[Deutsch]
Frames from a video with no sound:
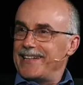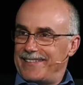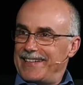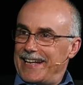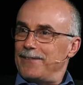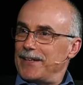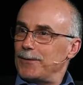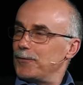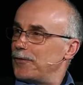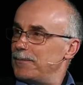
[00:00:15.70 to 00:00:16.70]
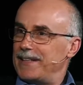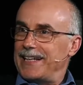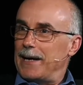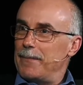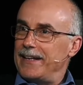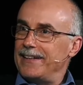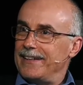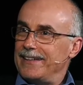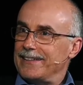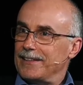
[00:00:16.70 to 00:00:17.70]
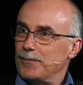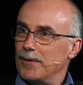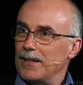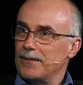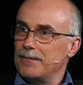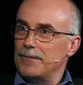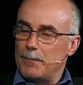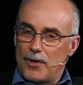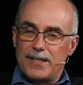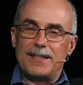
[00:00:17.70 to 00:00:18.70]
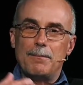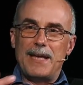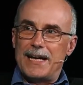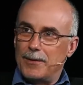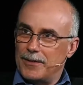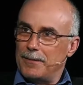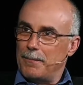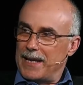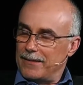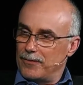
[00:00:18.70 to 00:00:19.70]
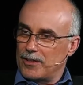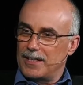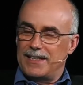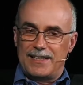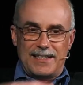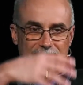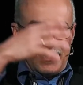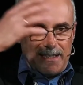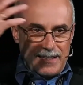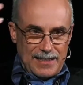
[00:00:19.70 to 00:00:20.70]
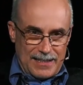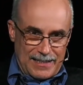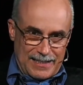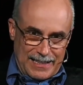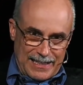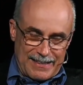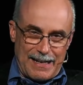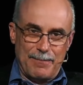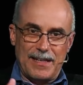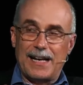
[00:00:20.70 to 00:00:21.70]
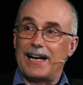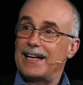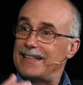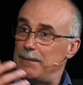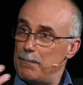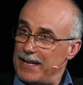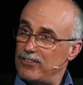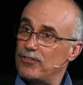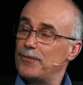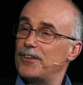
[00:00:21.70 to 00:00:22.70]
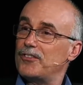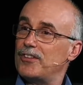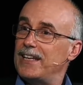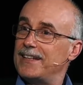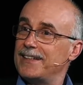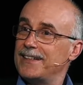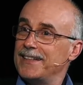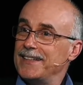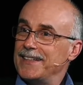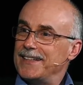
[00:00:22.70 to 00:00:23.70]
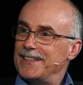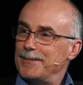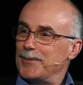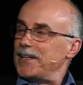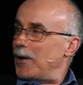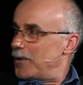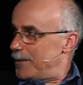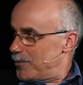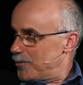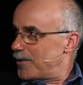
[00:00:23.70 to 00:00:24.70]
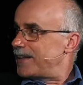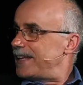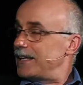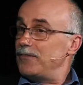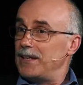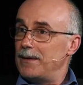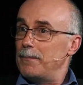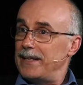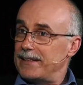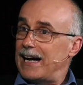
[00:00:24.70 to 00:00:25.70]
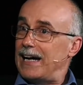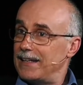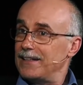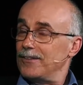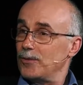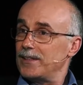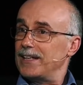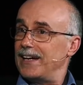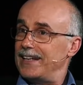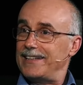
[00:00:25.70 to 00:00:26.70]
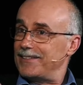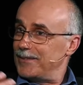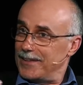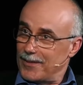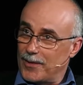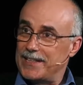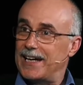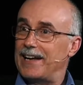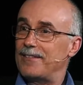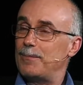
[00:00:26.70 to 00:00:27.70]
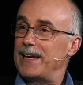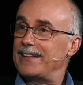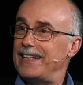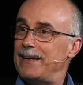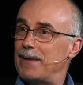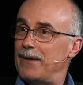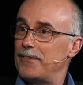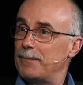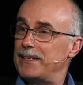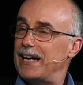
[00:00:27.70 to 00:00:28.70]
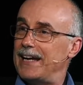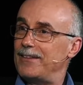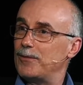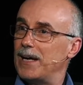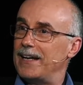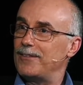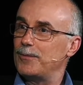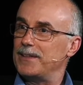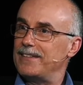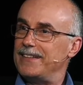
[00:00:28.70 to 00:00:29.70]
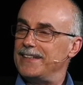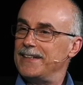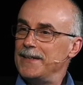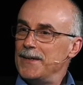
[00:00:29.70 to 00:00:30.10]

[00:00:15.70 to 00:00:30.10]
jetzt in der Entwicklung von Medikamenten irgendwo. Also wir möchten mehr und mehr wirklich die gesamte Krankheit, den Menschen verstehen ähm, und auch eben so Dinge wie mentale Gesundheit, solche Aspekte eben einfach mit einzu, einzubeziehen.